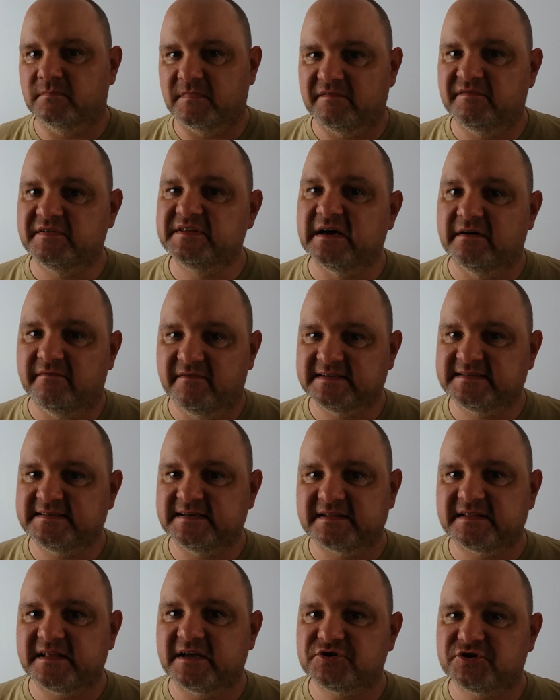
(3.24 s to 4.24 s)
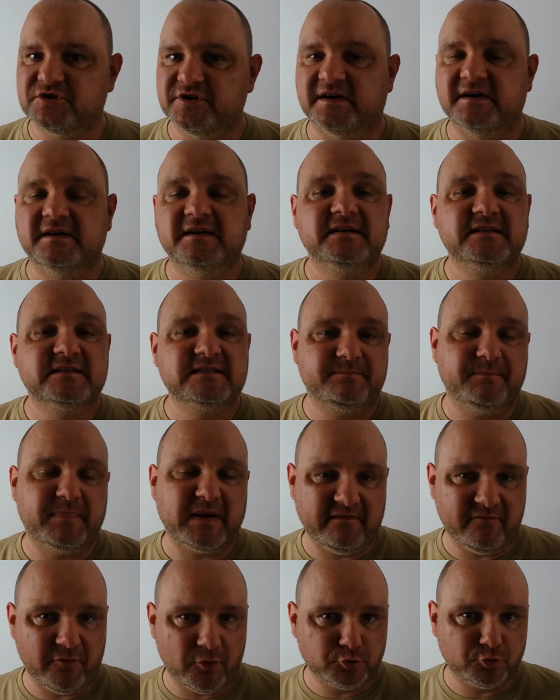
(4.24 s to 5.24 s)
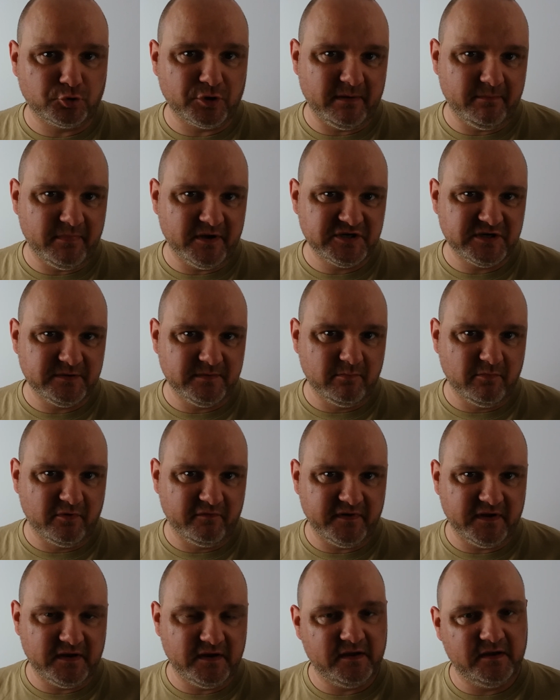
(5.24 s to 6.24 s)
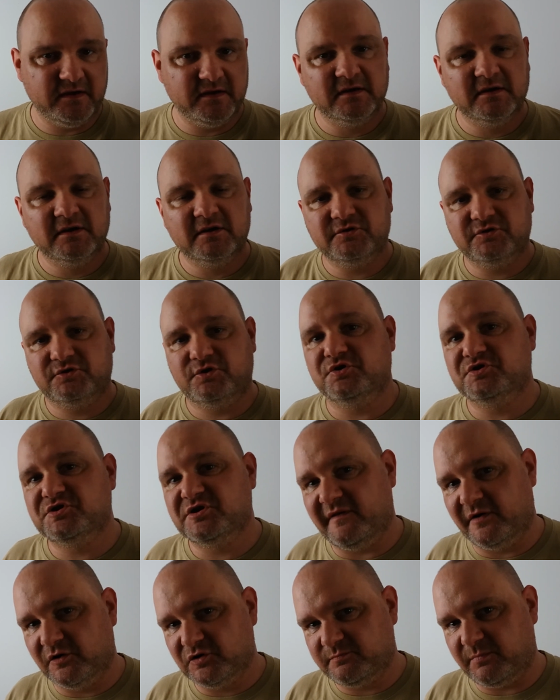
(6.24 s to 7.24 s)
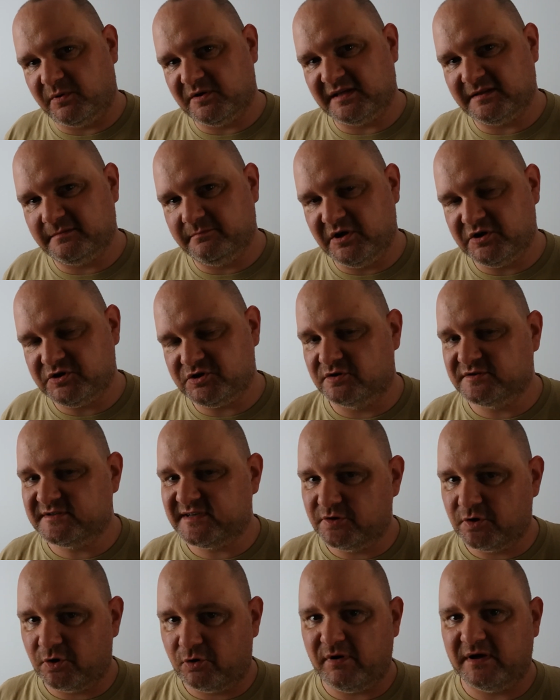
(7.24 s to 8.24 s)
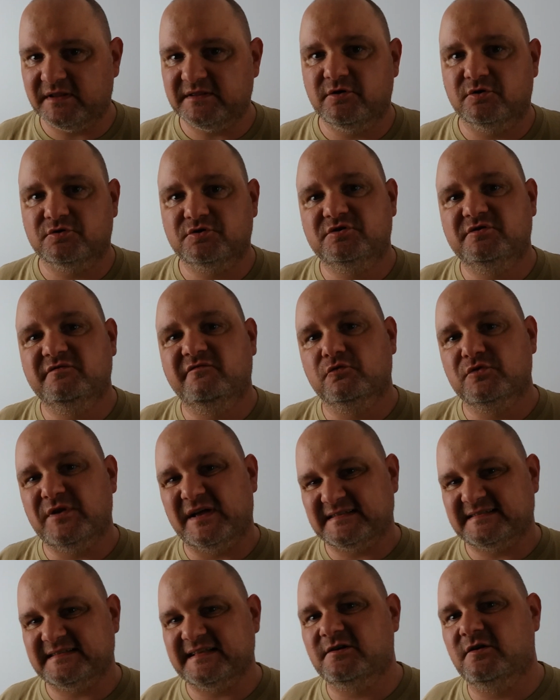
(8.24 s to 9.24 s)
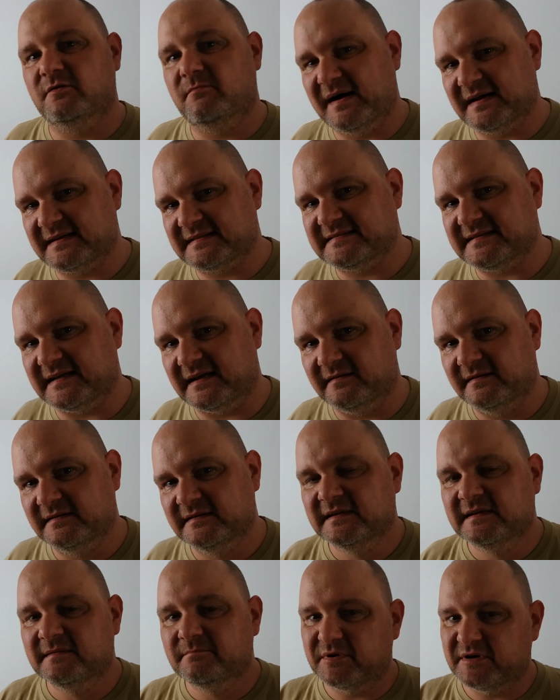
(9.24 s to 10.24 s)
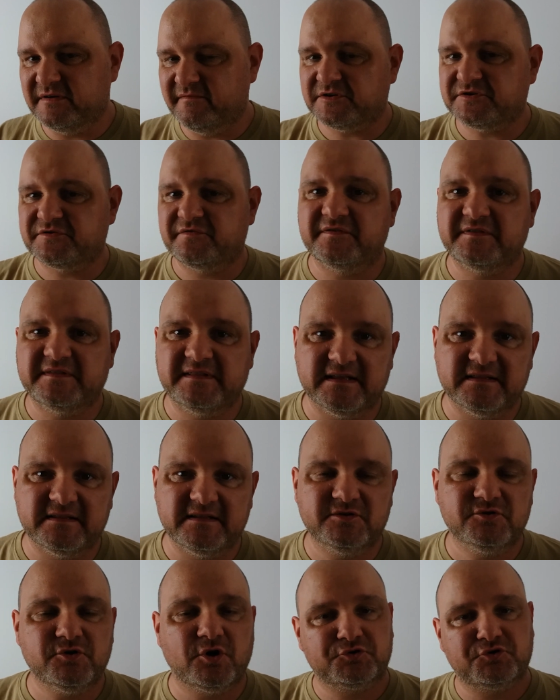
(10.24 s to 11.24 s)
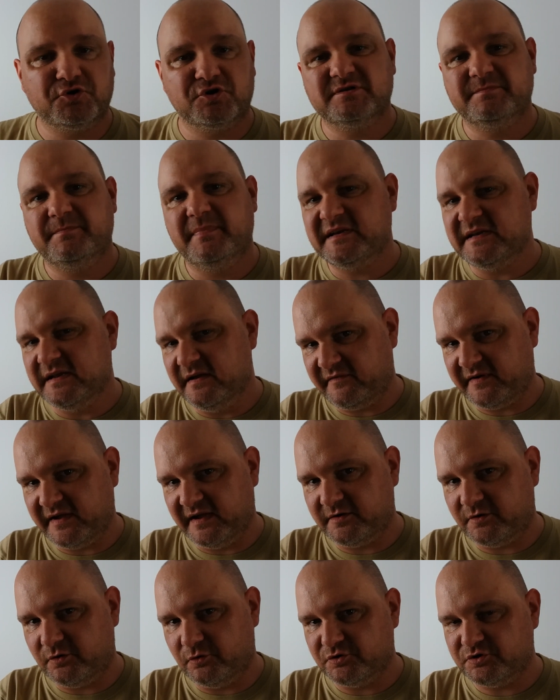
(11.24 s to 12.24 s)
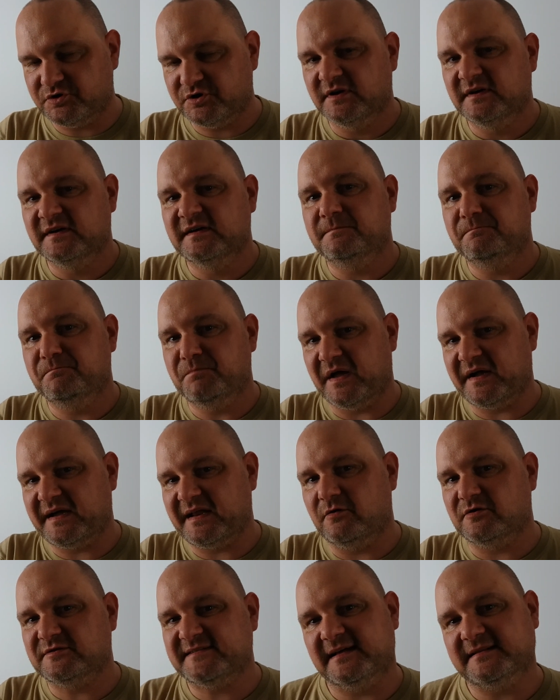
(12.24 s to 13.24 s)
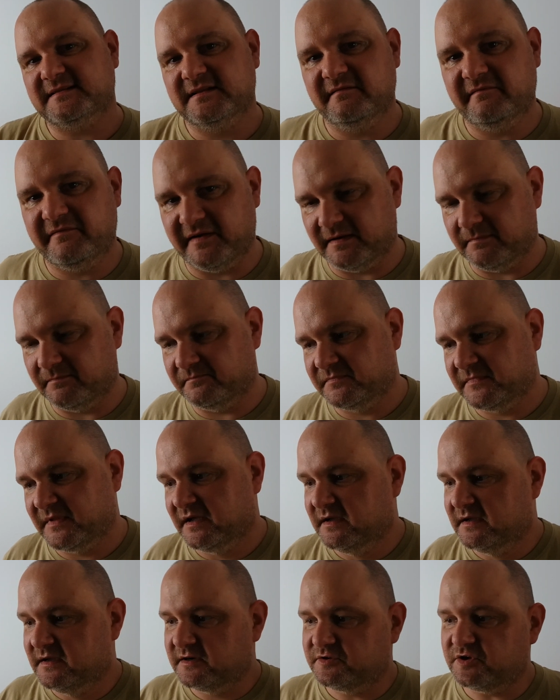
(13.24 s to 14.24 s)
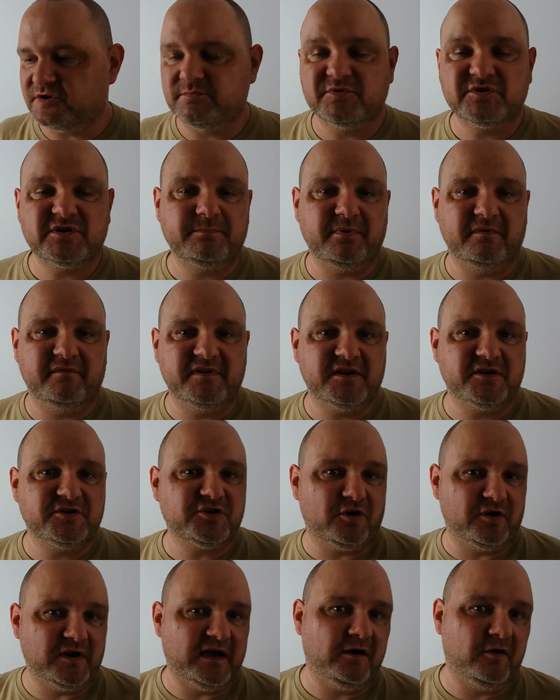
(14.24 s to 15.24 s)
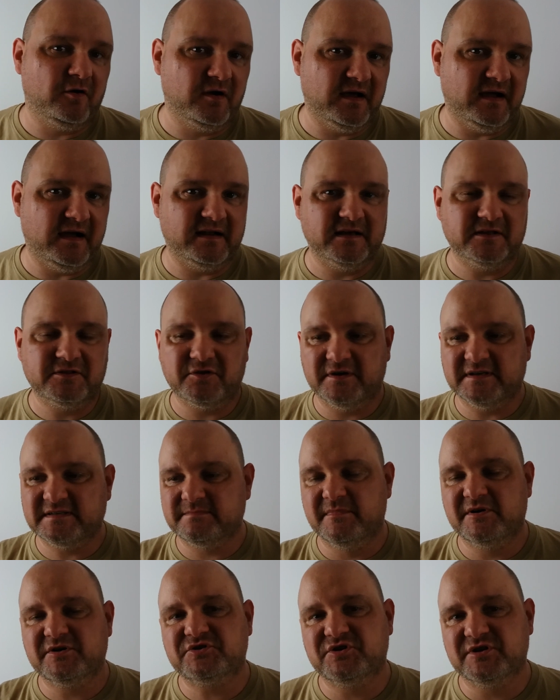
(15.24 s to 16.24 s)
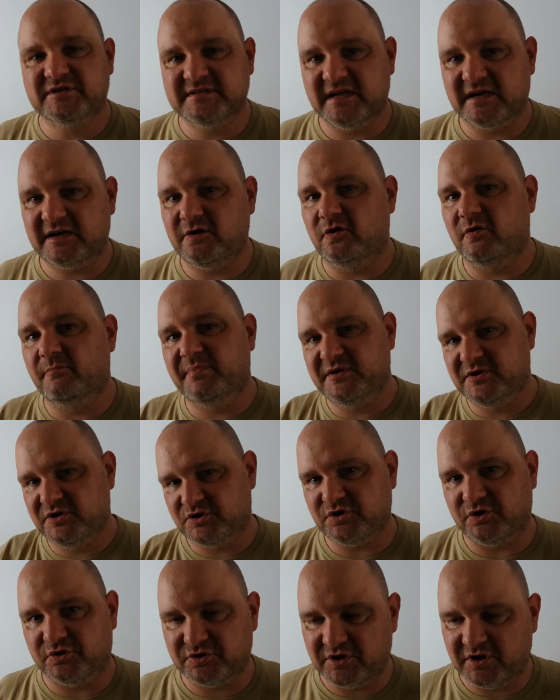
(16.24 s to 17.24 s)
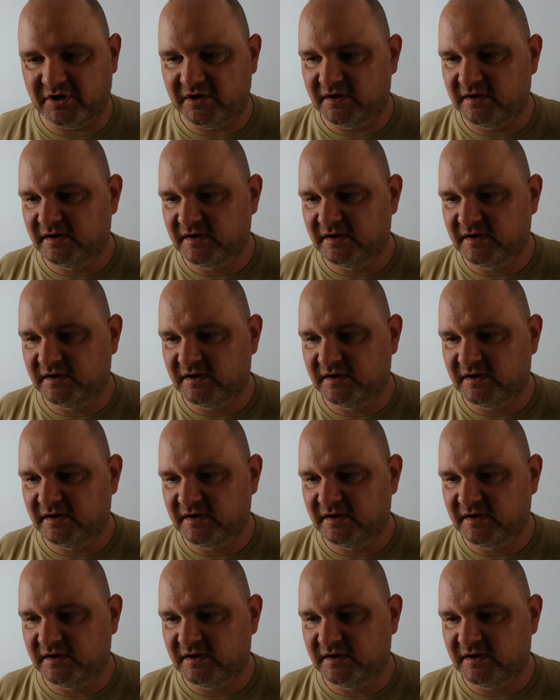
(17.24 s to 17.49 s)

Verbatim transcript: Witam Was serdecznie. Sprawa, o której będziemy mówili, dojrzewa już ponad miesiąc, a dokładnie od 12 marca, ponieważ wtedy dr Zbigniew Kękuś nagrał ostatni film. Ktoś może powiedzieć hola hola, ale to jest mężczyzna koło 50.